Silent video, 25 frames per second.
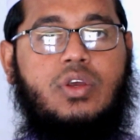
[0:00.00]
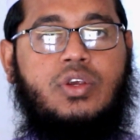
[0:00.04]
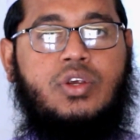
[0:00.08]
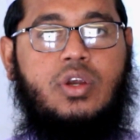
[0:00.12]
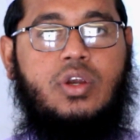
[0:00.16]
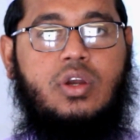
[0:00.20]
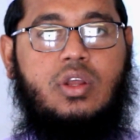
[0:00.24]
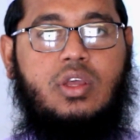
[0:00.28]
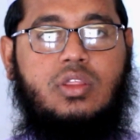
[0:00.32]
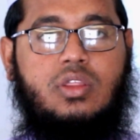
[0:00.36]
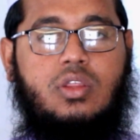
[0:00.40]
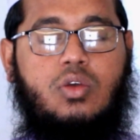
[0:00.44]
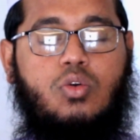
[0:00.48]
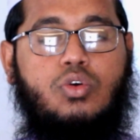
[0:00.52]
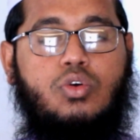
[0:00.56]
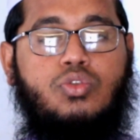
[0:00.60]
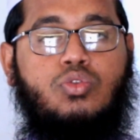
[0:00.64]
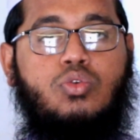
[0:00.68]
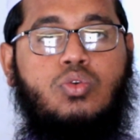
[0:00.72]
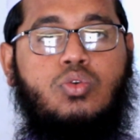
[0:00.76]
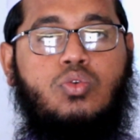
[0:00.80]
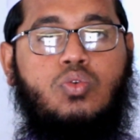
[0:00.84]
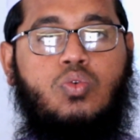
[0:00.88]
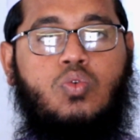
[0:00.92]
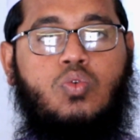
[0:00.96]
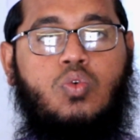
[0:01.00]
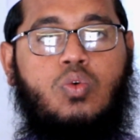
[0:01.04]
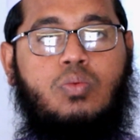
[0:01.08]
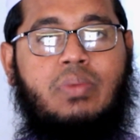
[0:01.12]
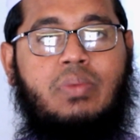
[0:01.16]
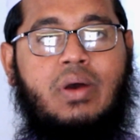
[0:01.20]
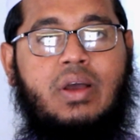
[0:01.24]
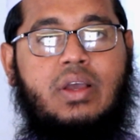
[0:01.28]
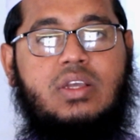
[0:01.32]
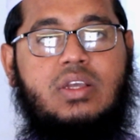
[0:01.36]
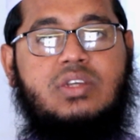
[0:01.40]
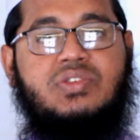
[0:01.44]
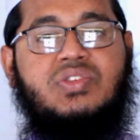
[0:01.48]
শরিয়াতে কতটুকু
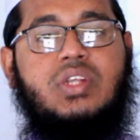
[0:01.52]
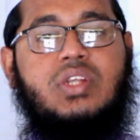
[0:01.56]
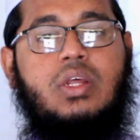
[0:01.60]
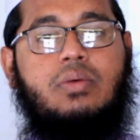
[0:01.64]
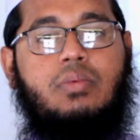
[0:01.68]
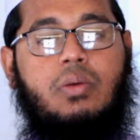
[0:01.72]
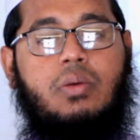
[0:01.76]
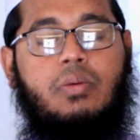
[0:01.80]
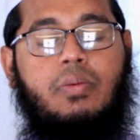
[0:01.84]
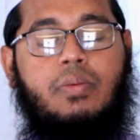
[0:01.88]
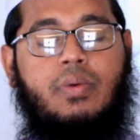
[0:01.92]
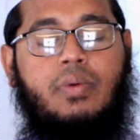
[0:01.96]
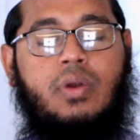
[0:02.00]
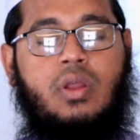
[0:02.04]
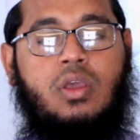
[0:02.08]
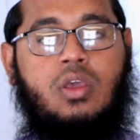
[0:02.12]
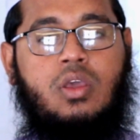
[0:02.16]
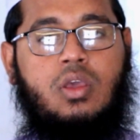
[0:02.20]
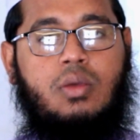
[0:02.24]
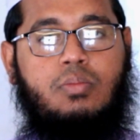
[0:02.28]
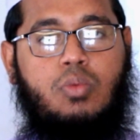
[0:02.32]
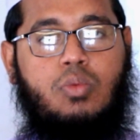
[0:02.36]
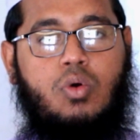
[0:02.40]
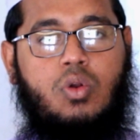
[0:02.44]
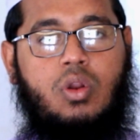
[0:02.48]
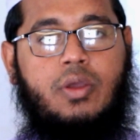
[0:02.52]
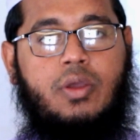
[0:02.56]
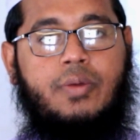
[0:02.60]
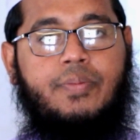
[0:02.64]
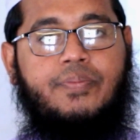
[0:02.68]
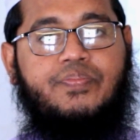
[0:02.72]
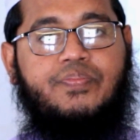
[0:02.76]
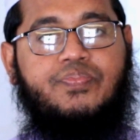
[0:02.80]
বা ইসলামী ব্যাপারে কি বলে